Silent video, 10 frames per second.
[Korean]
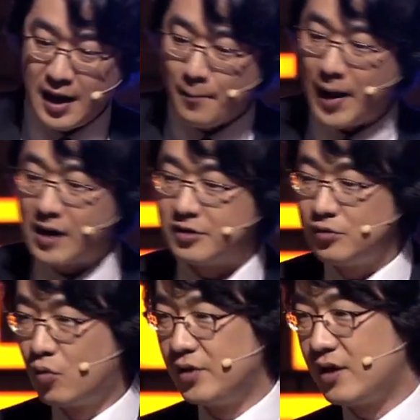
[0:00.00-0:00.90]

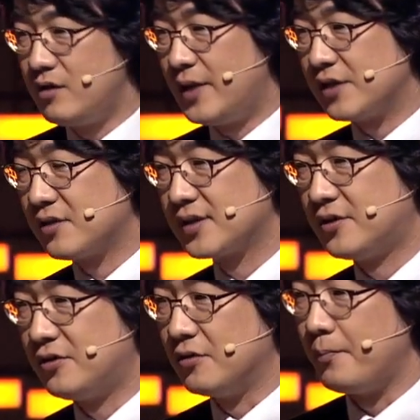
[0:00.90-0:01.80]
맑은 공기를
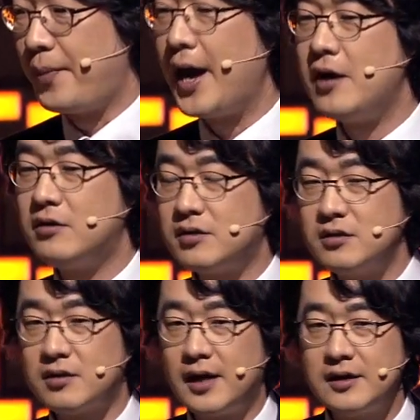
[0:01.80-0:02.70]
마셔서 폐를
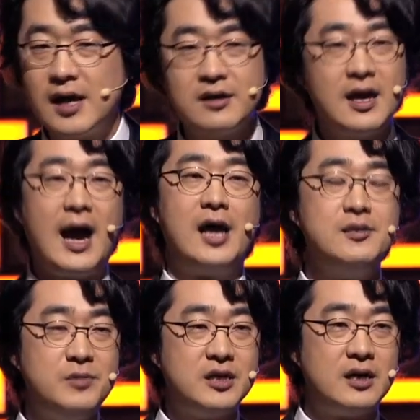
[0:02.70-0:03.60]
튼튼하게 하는 게
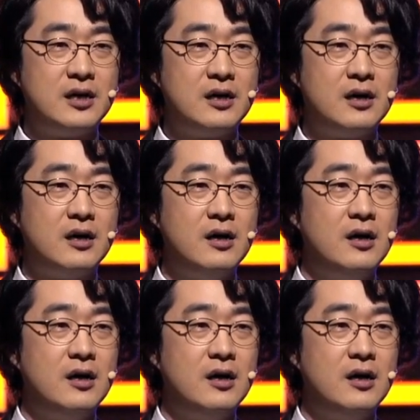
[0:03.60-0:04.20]
아닙니다.